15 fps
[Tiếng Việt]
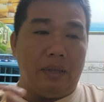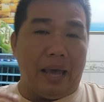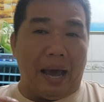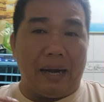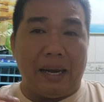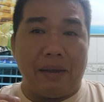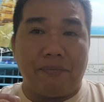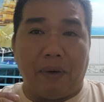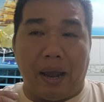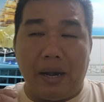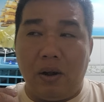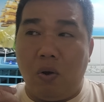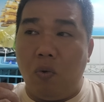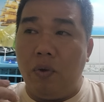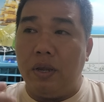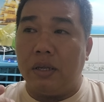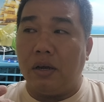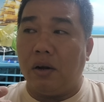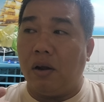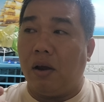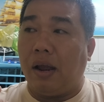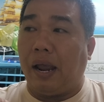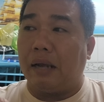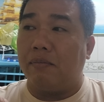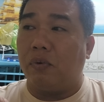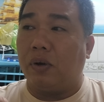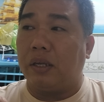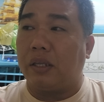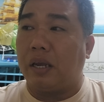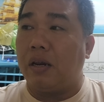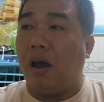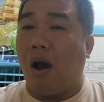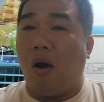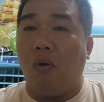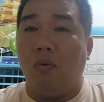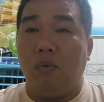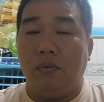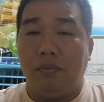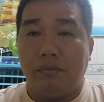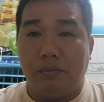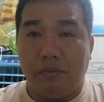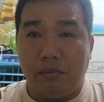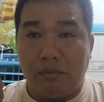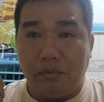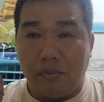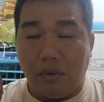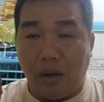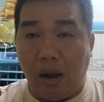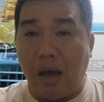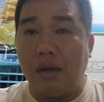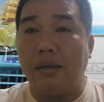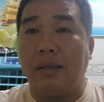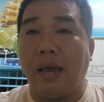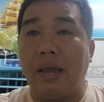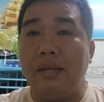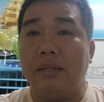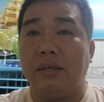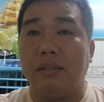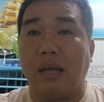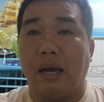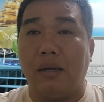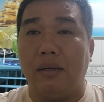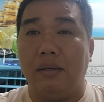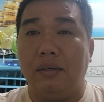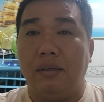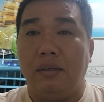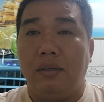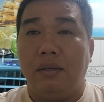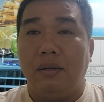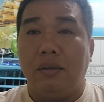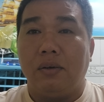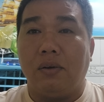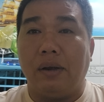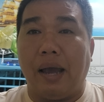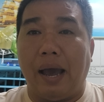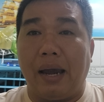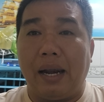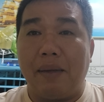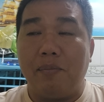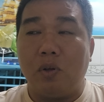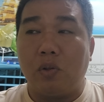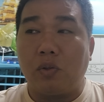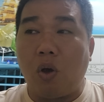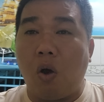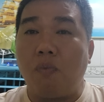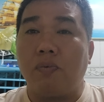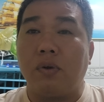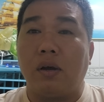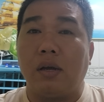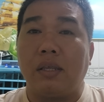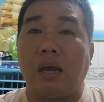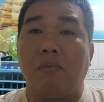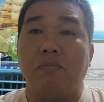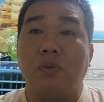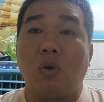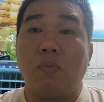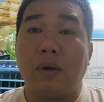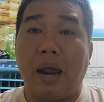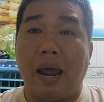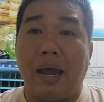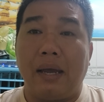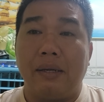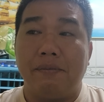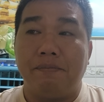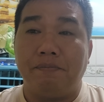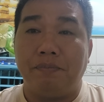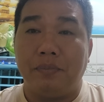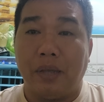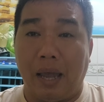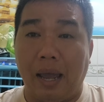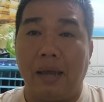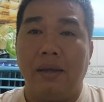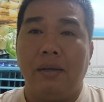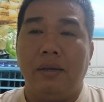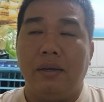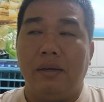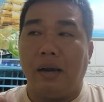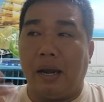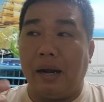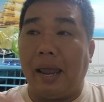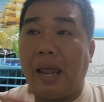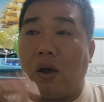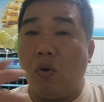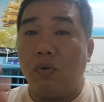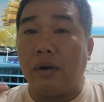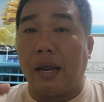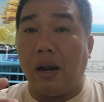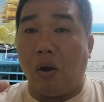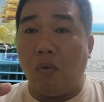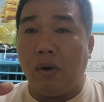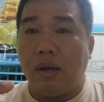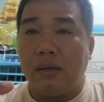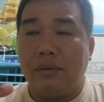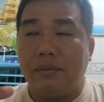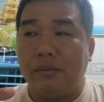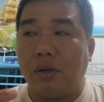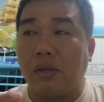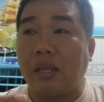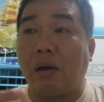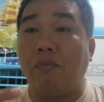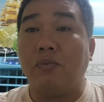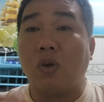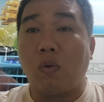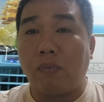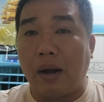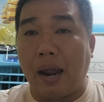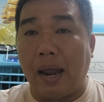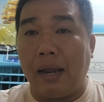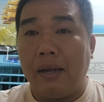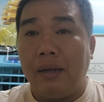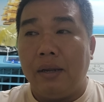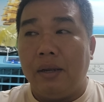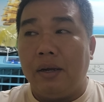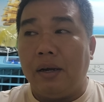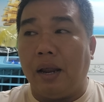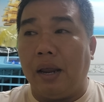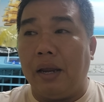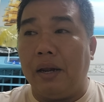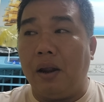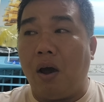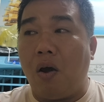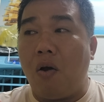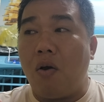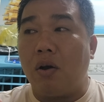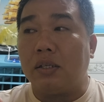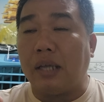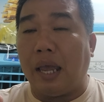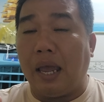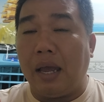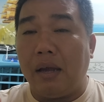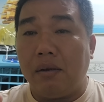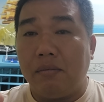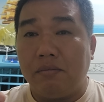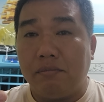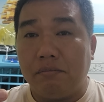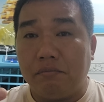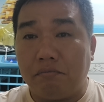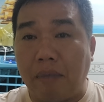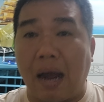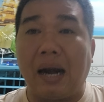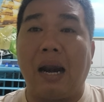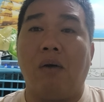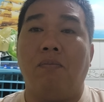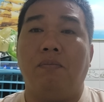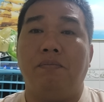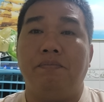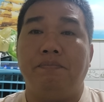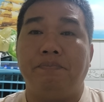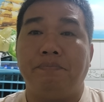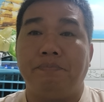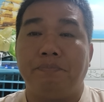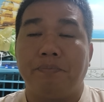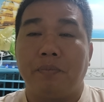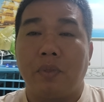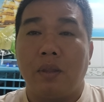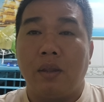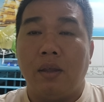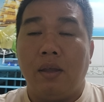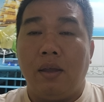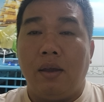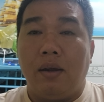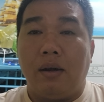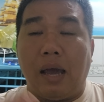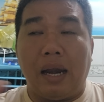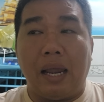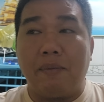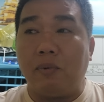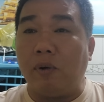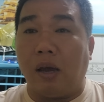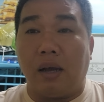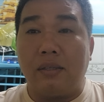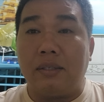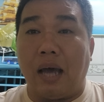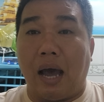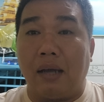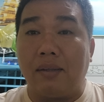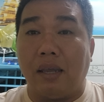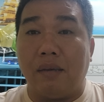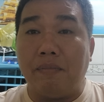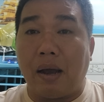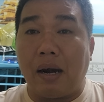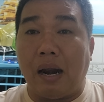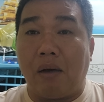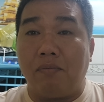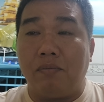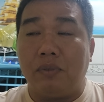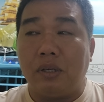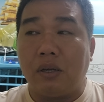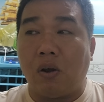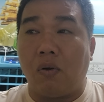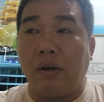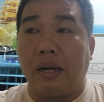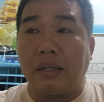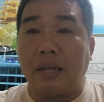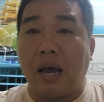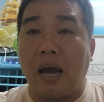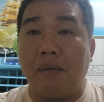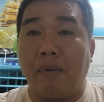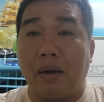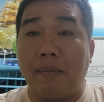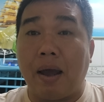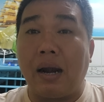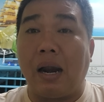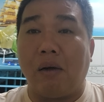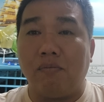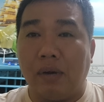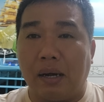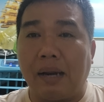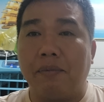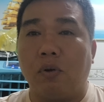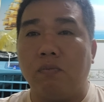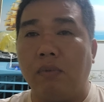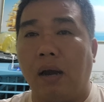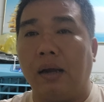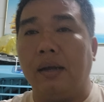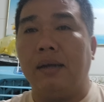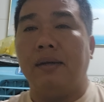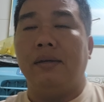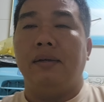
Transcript: và anh em phải nuôi cho nó ăn một cái chế độ lên ký từ từ con gà anh em nó tốt ở trong tốt ra ha là nó ăn uống đầy đủ nó trồng tốt ra thì nó sẽ bắn lông anh em cũng đừng có sợ chuyện bắn lông cái con gà tơ mà nó bắn lông là anh em cũng mừng